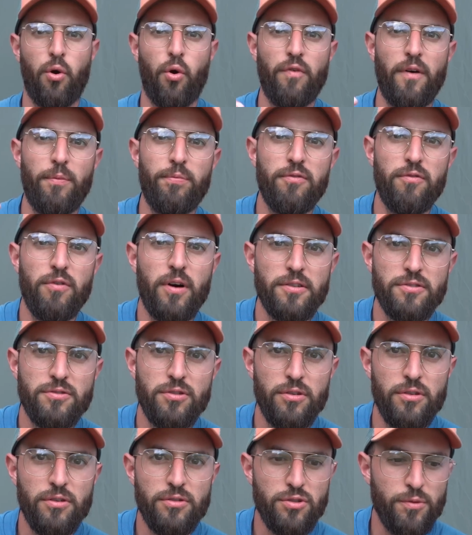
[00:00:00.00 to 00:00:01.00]
On va pouvoir
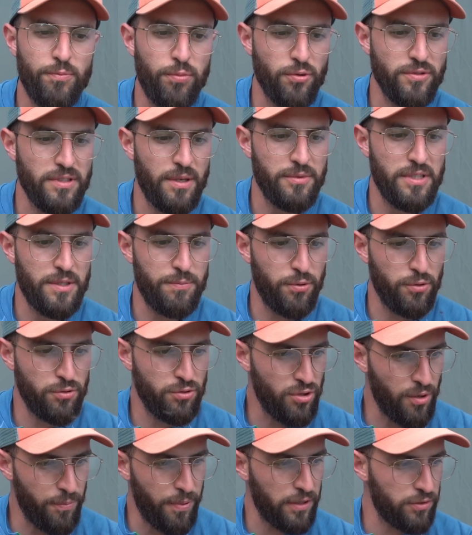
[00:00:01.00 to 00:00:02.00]
se, poser un petit peu
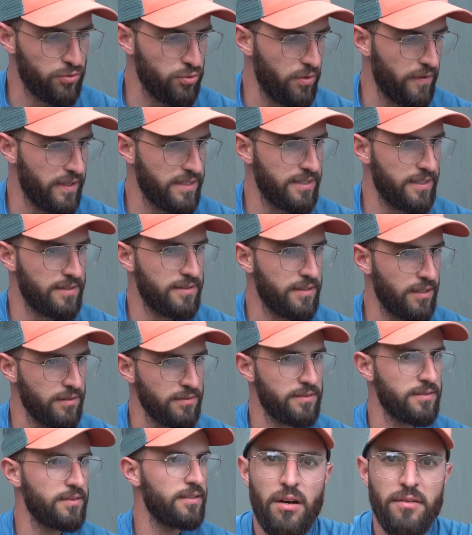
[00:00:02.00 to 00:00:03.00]
de partout avec cette
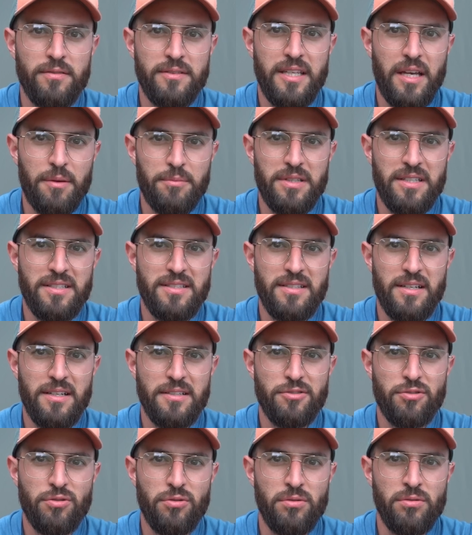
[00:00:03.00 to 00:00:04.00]
tente. En termes
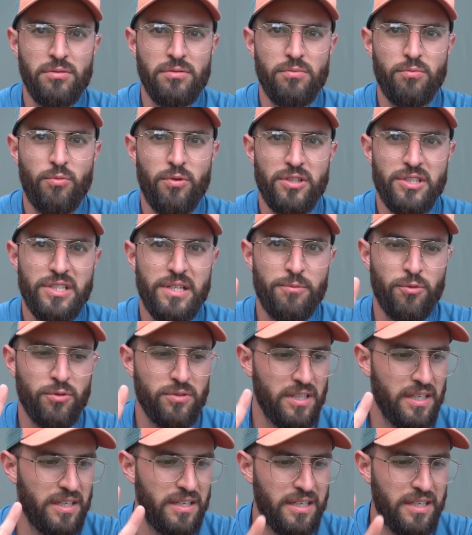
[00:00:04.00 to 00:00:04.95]
d'installation, moi, je l'ai monté